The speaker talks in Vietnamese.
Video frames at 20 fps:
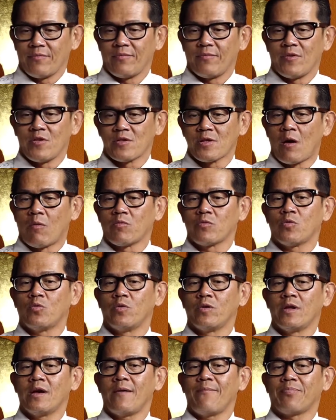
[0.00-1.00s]
Rồi xong
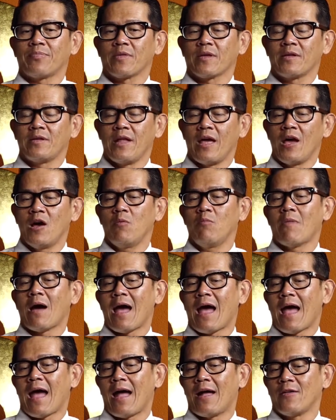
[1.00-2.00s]
xuôi đó, nếu
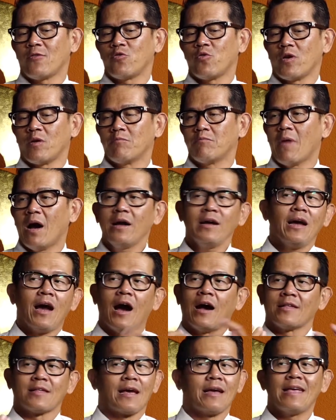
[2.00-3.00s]
mà chuyện bất
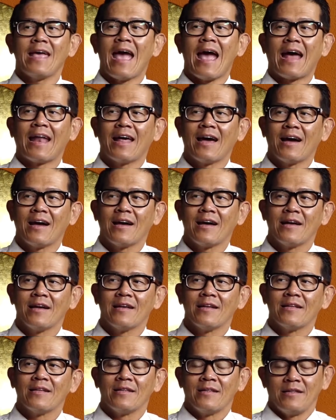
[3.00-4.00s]
ngờ xảy ra đó
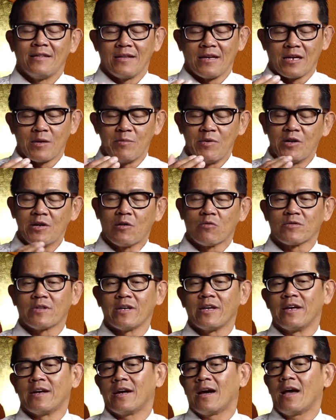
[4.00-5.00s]
thì cái bước đầu
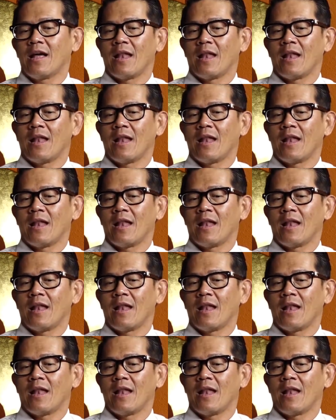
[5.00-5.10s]
tiên đó